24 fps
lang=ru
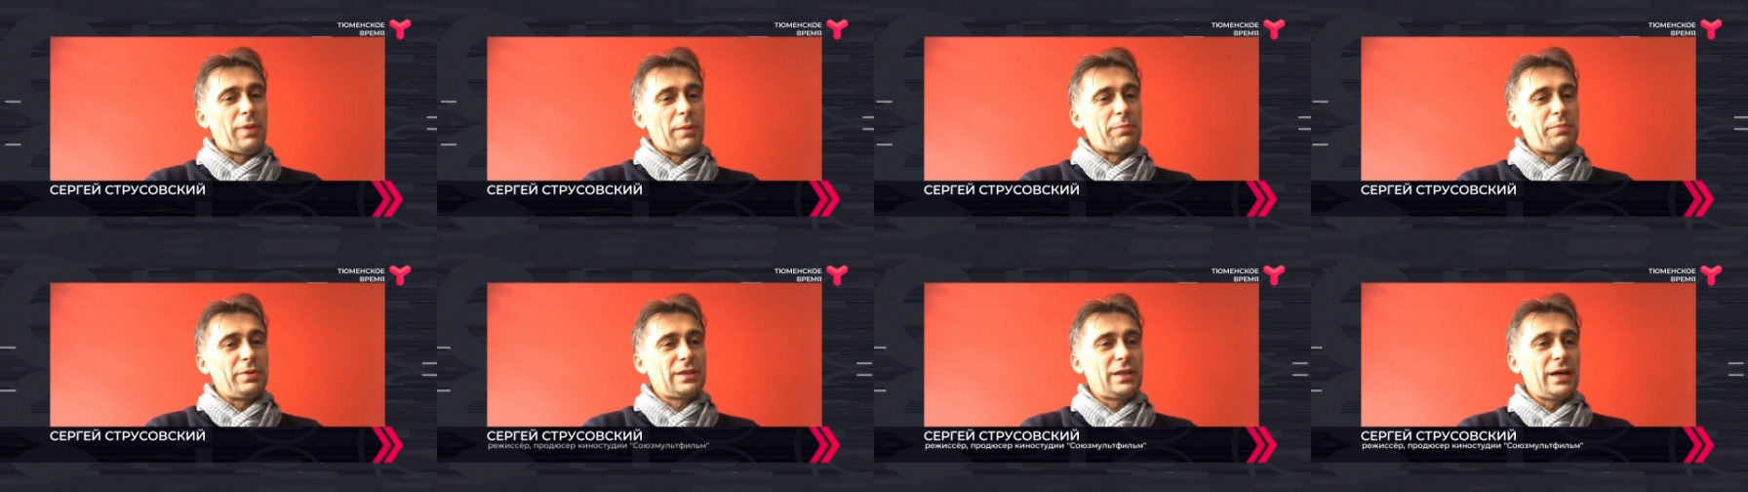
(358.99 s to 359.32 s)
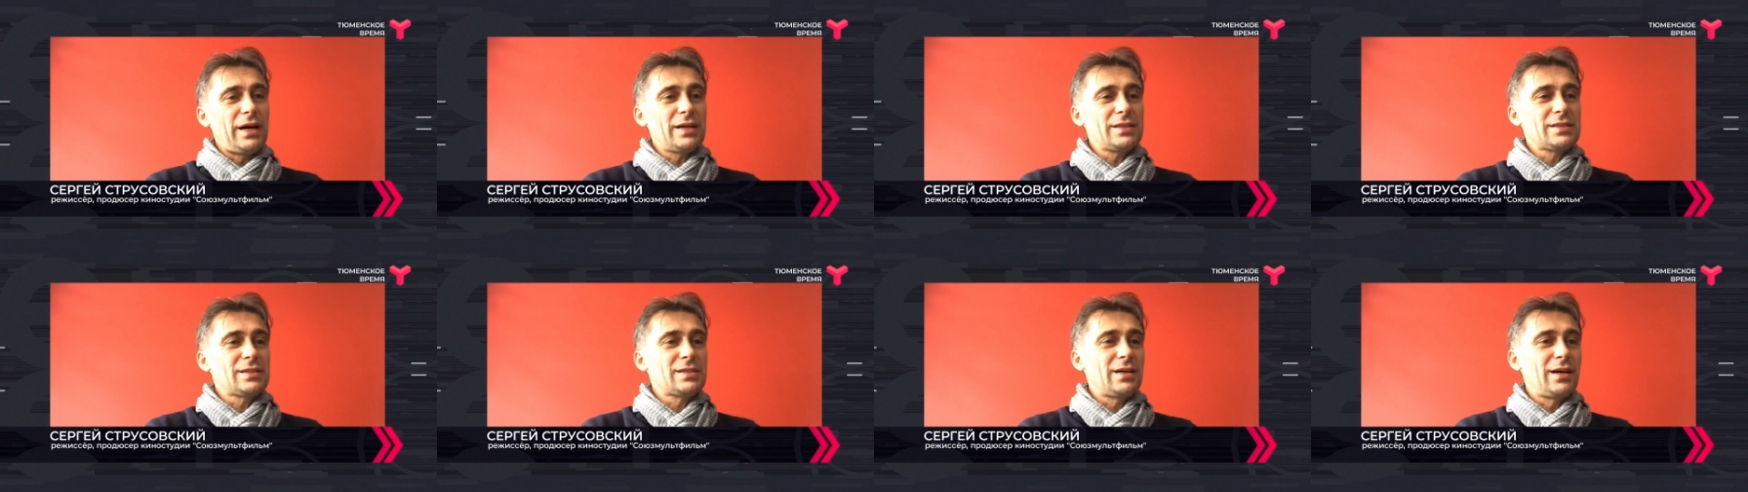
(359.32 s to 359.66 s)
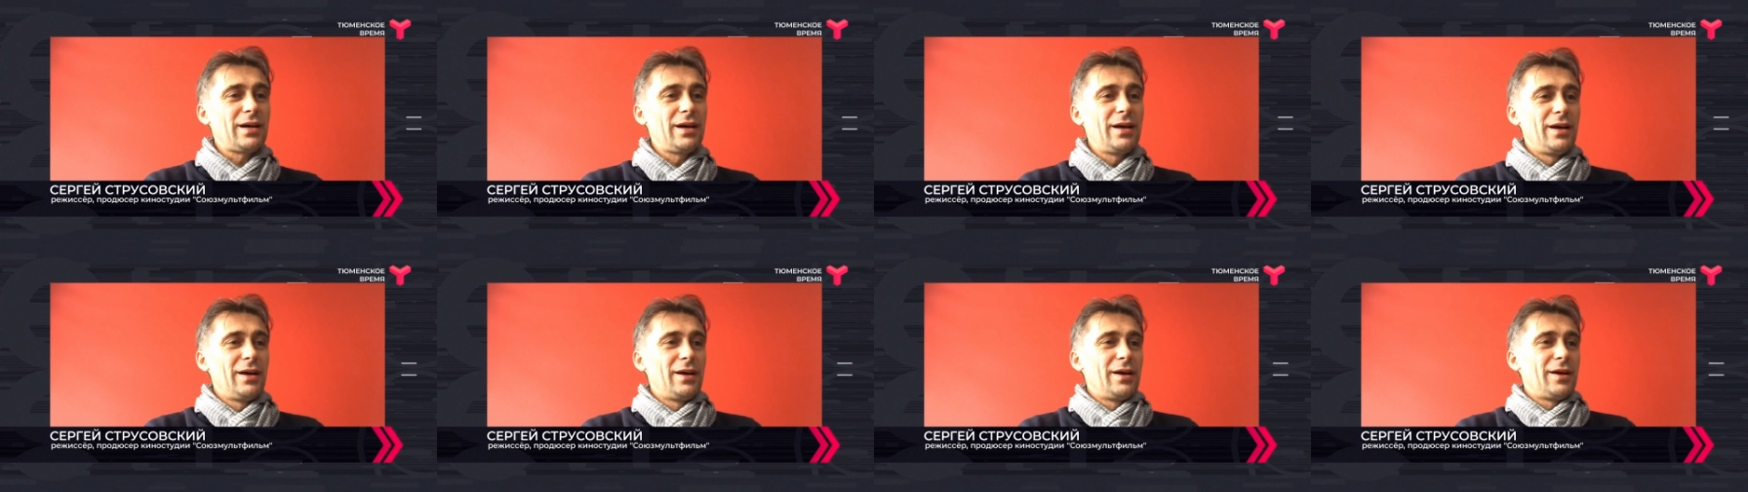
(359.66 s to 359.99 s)

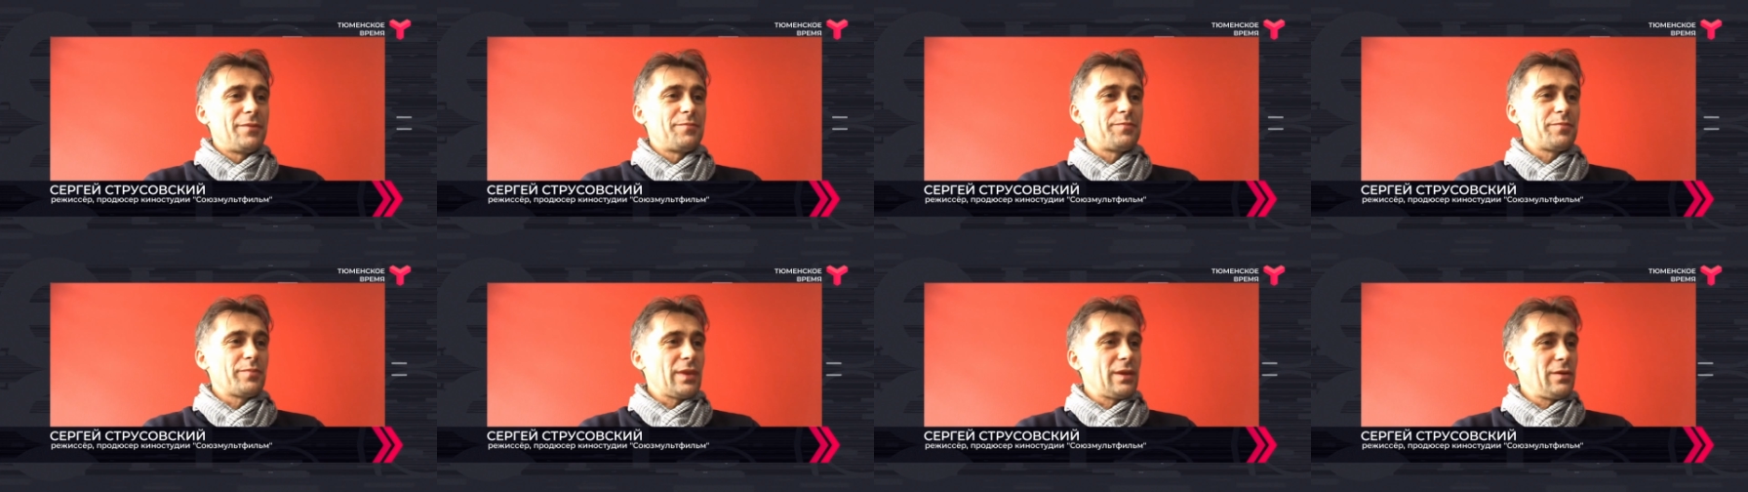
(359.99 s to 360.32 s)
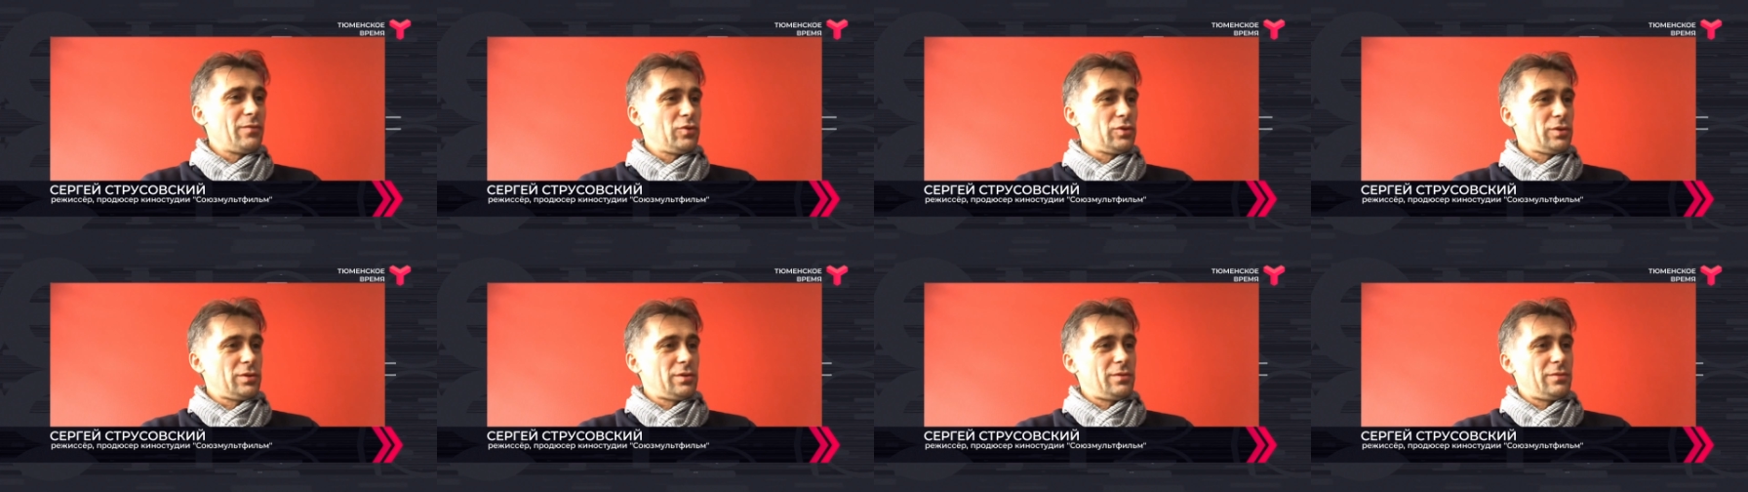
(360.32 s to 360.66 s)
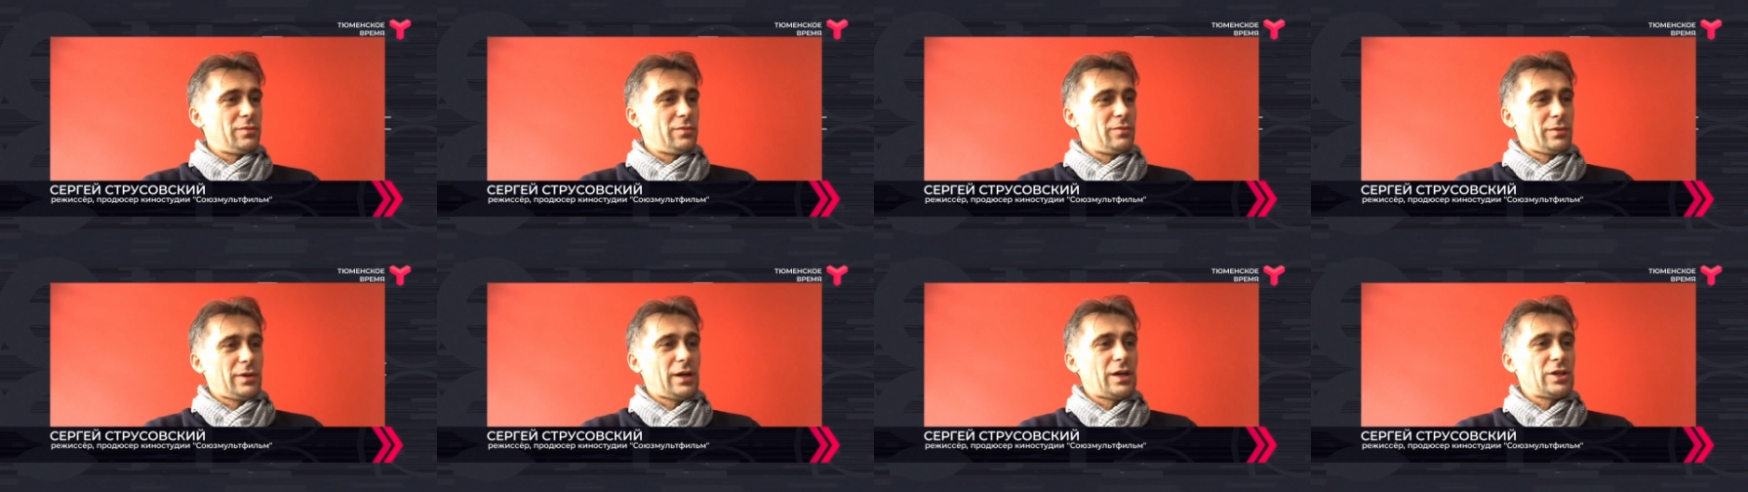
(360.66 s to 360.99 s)
попытаться, вот
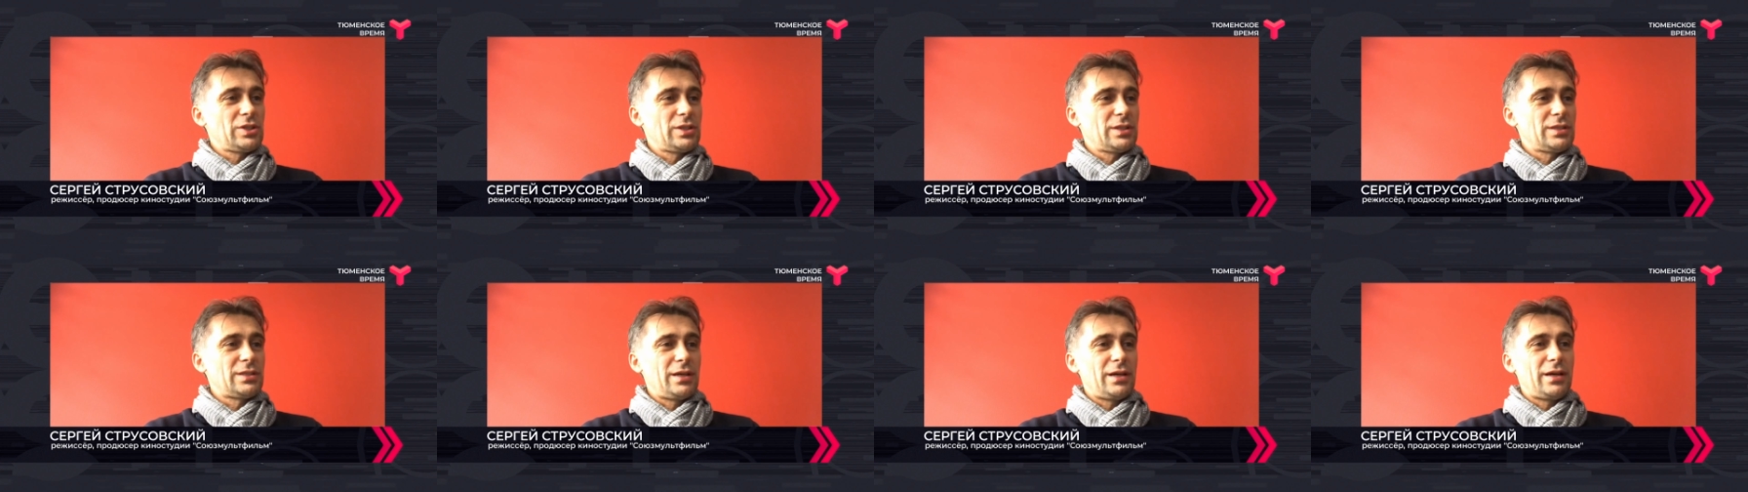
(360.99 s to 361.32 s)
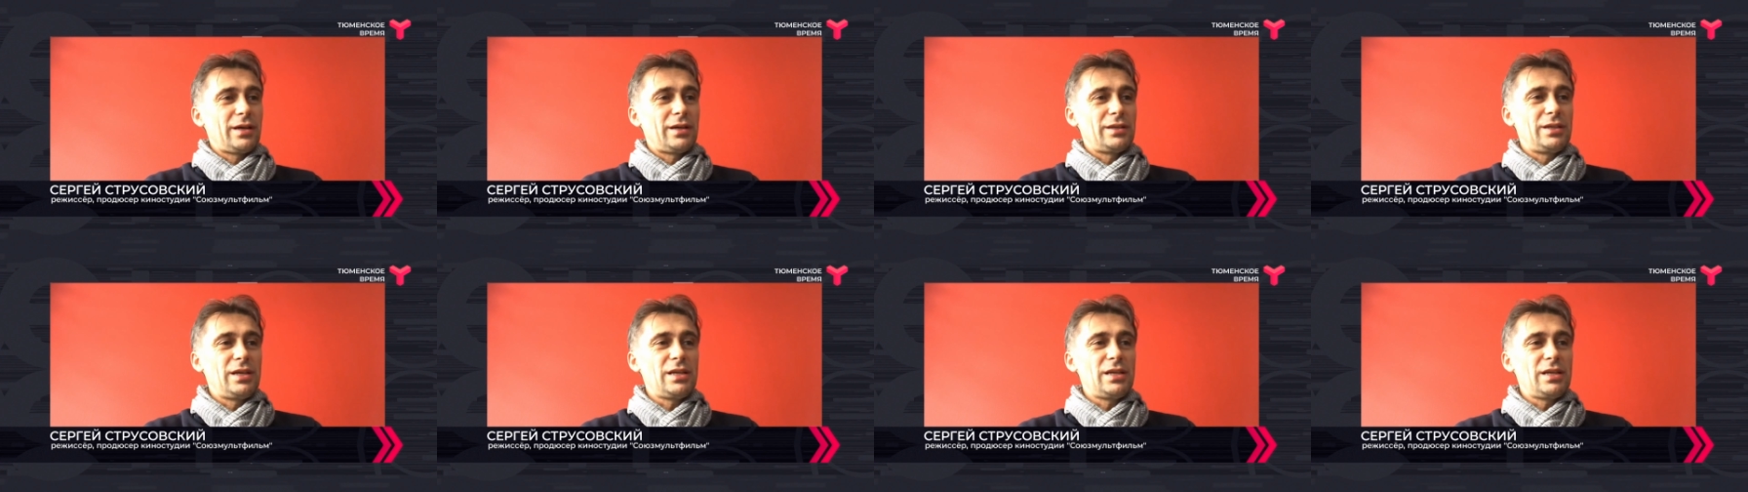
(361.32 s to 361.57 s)
кажется,